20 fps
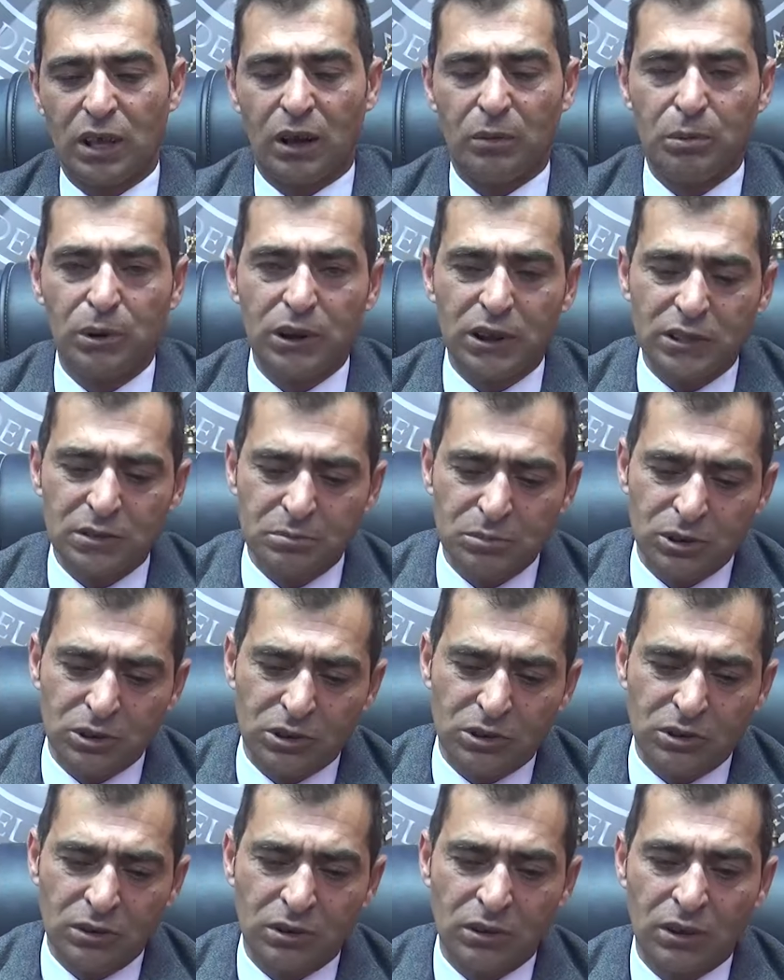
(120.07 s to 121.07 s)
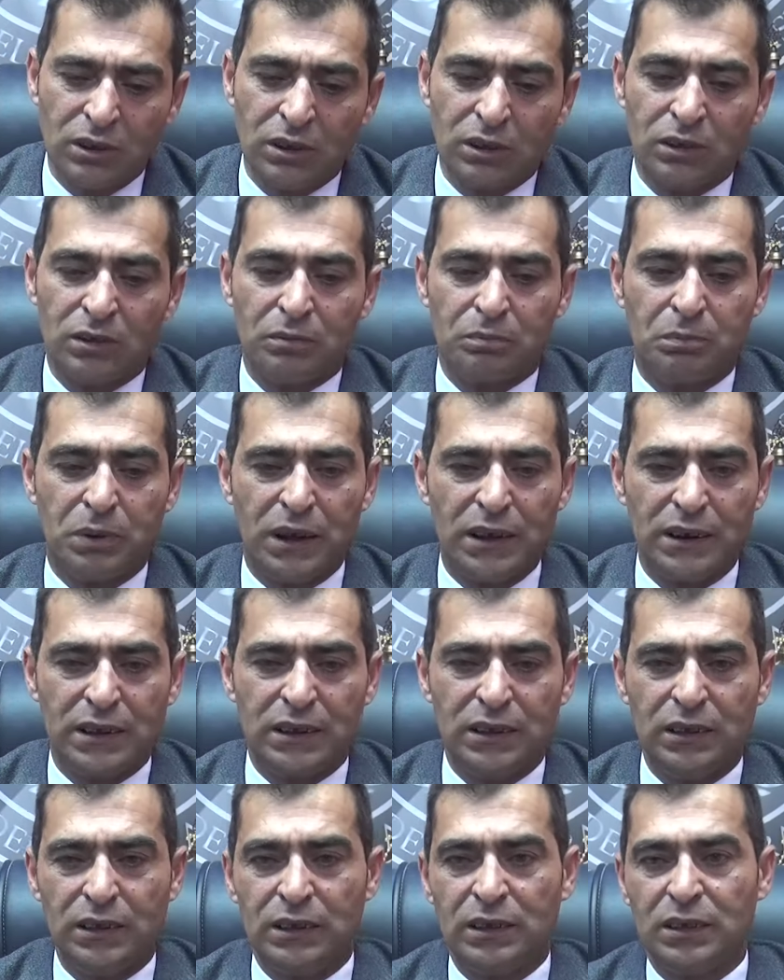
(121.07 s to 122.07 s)
kabul etmiyor.
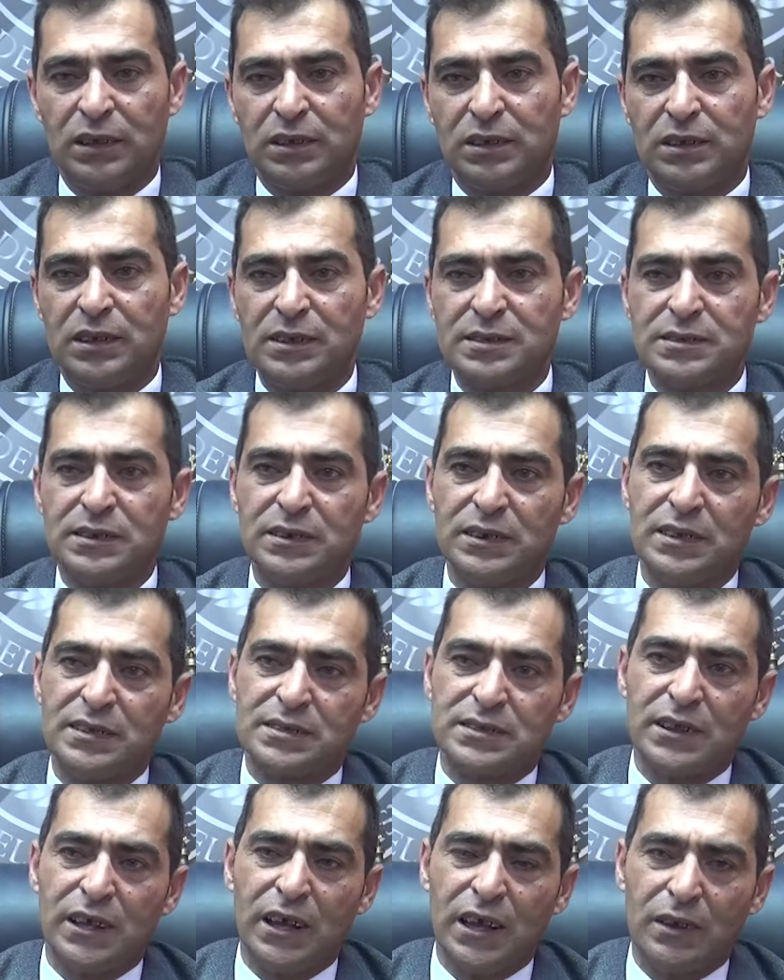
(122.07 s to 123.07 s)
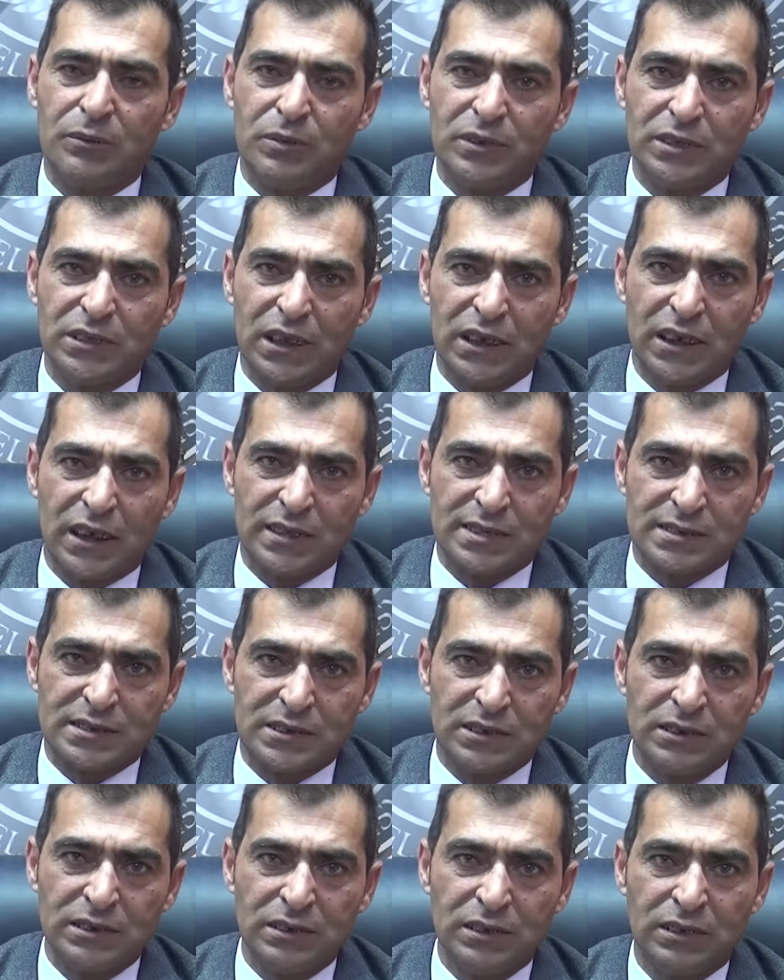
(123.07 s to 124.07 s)
Bari gitsin islah evinde
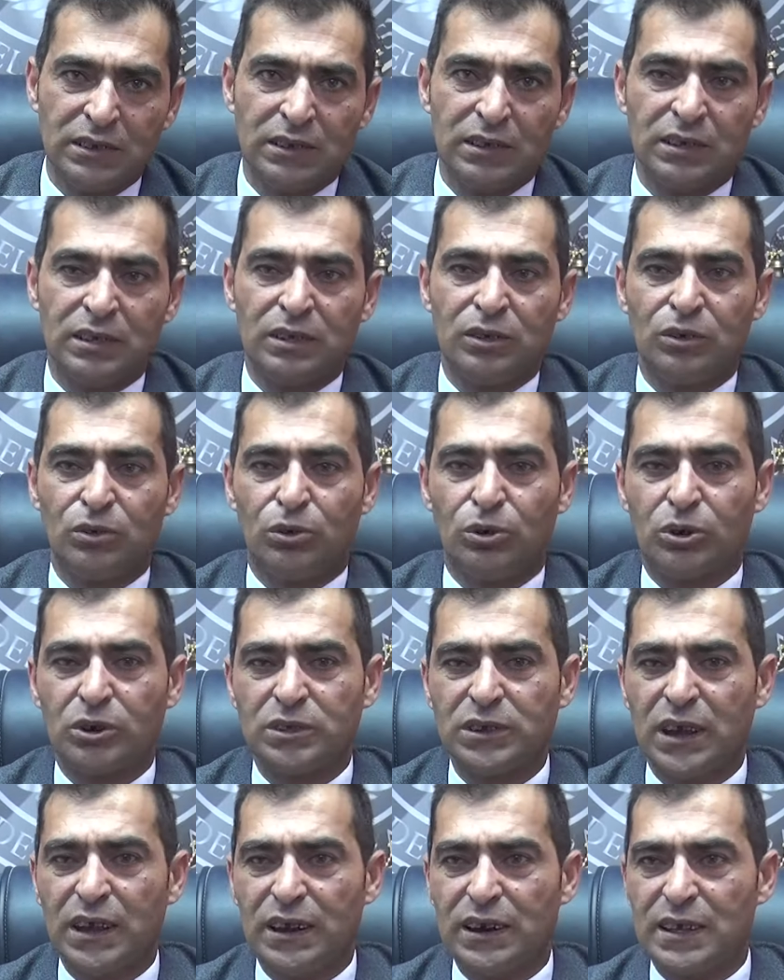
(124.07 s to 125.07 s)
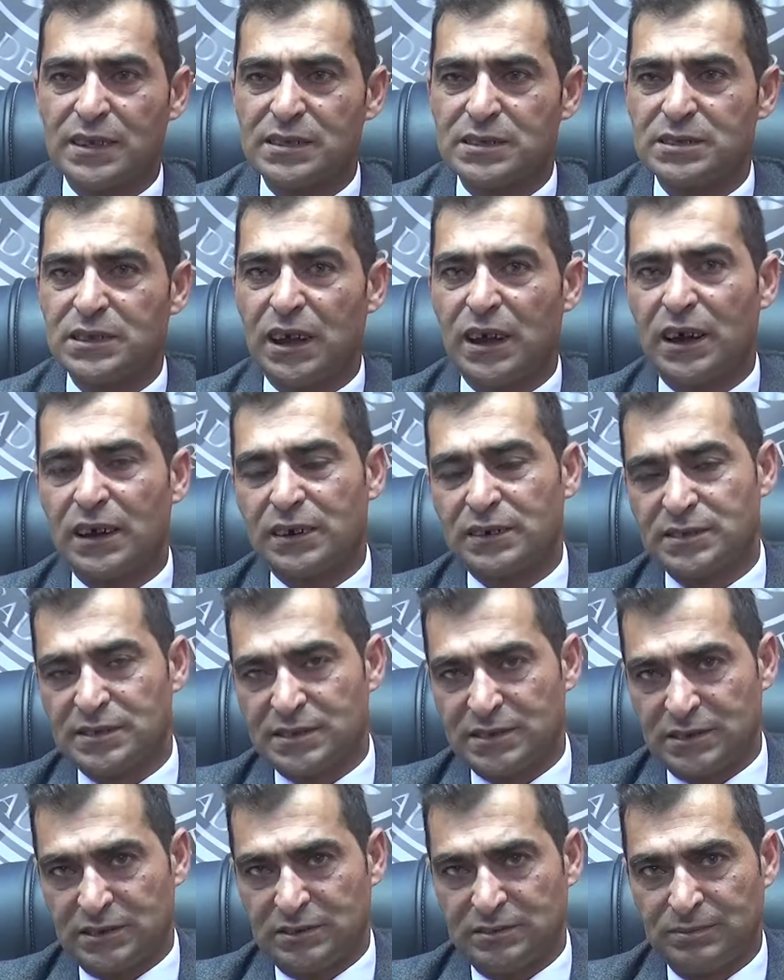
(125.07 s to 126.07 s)
yatsın. Orada en azından
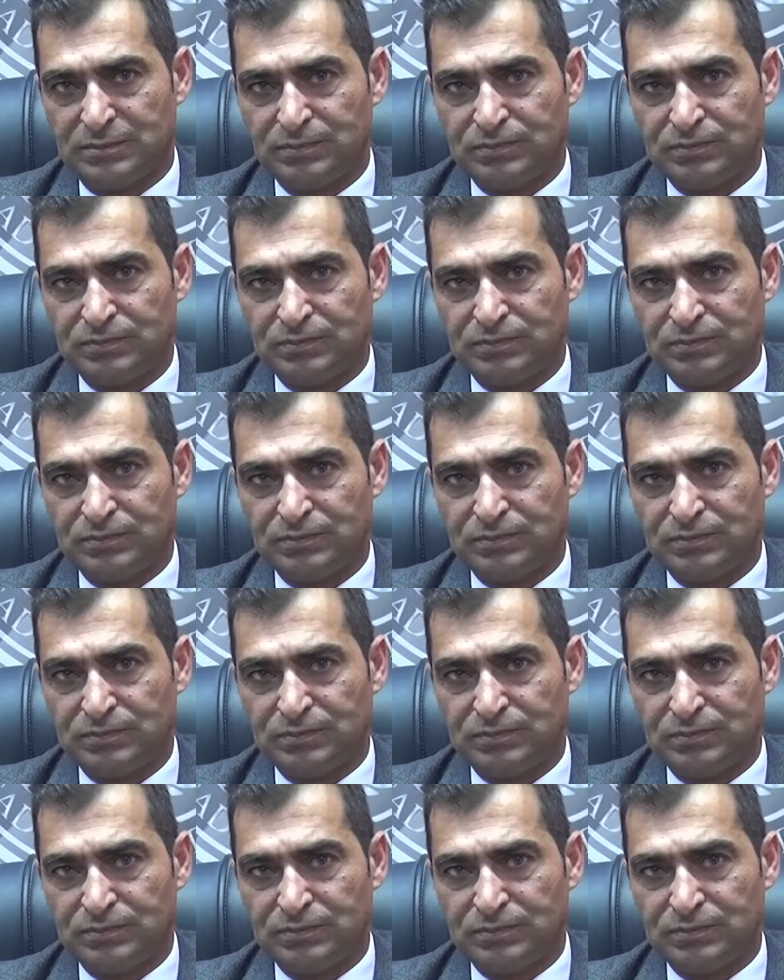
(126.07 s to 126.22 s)
arınsın.